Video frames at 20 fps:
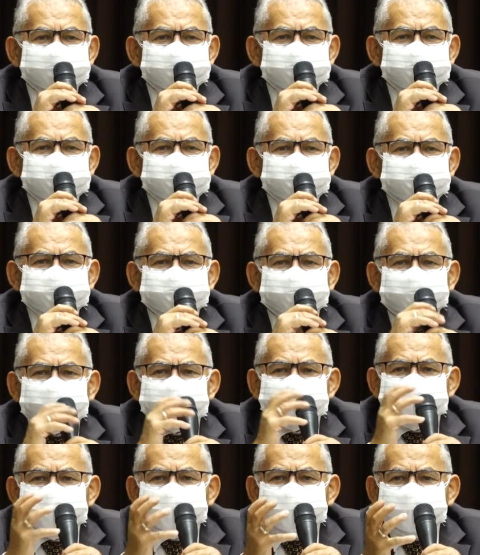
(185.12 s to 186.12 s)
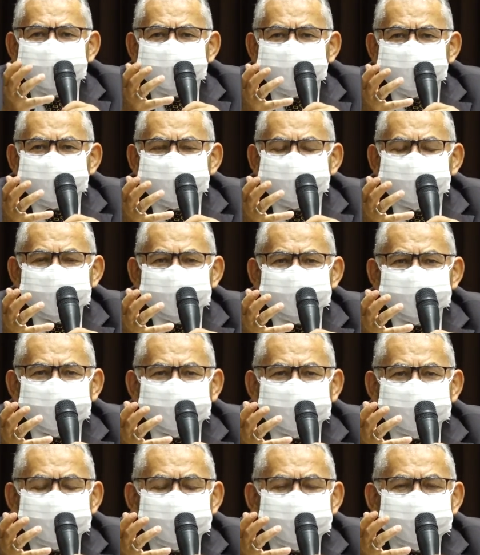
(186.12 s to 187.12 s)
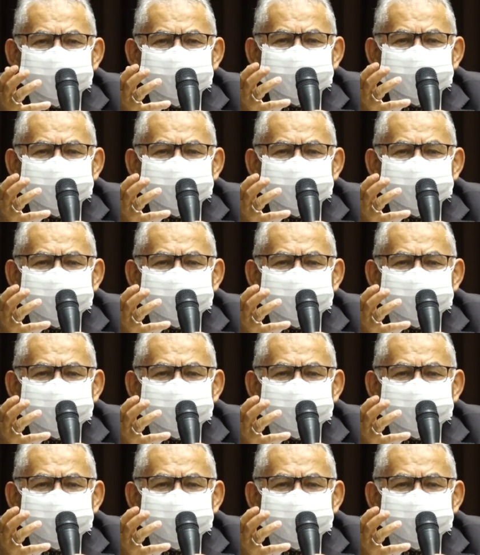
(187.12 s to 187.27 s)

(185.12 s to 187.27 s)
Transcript: e, mazerete sığınmayacak.